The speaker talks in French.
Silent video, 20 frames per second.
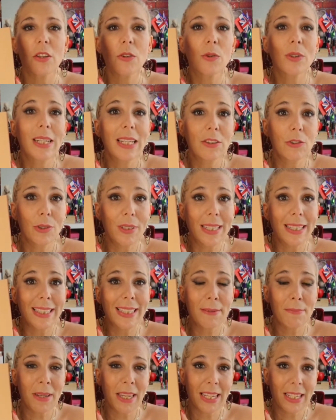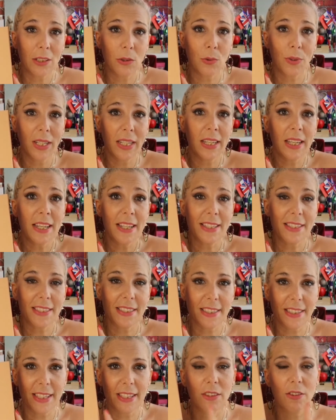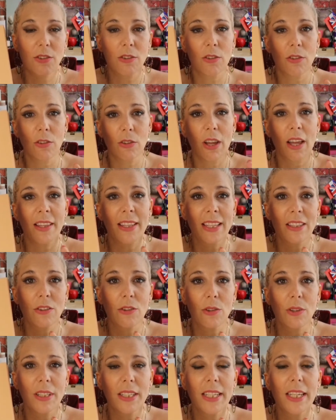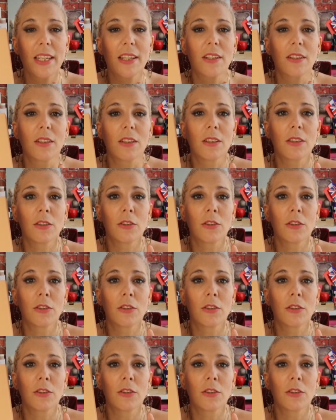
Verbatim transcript: Donc l'atelier des et Chloé, c'est euh, un atelier